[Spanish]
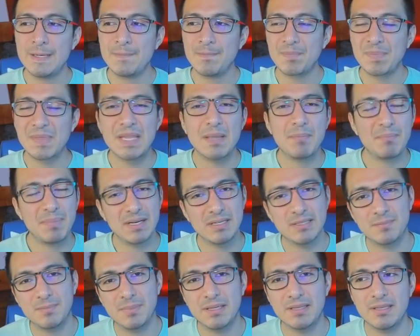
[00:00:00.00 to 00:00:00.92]
de
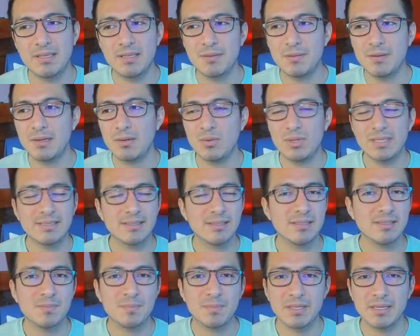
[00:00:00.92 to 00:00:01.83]
perspectiva o esta
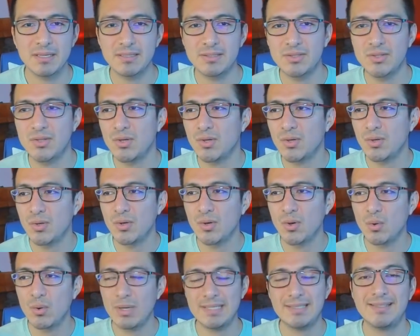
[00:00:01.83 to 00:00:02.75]
inspiración
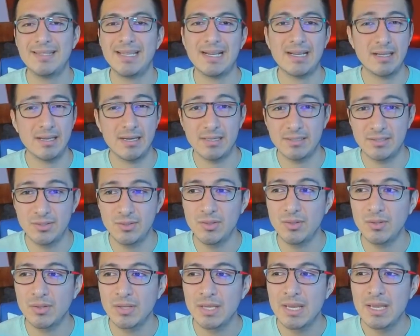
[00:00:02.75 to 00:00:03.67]
o esta
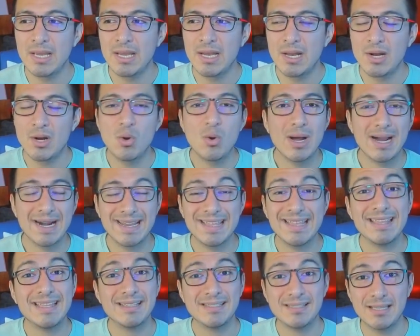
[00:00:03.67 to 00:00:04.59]
creación. Lo
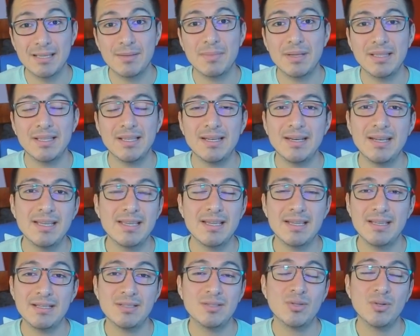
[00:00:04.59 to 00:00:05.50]
haré de esta manera y
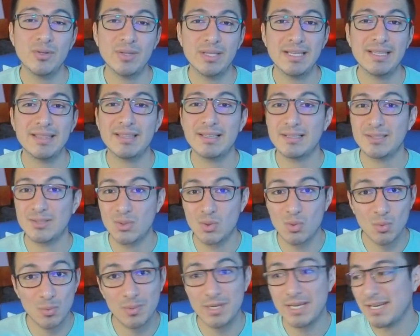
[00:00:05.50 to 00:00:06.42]
ahí es donde
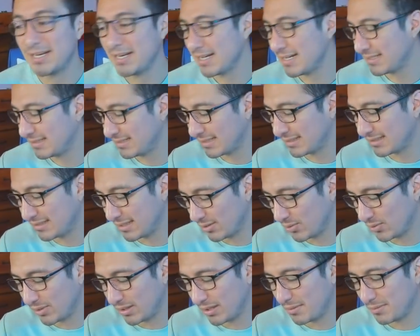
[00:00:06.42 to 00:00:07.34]
descubrirás hacia
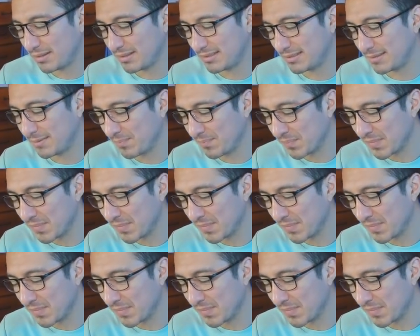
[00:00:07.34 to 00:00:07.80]
dónde vas.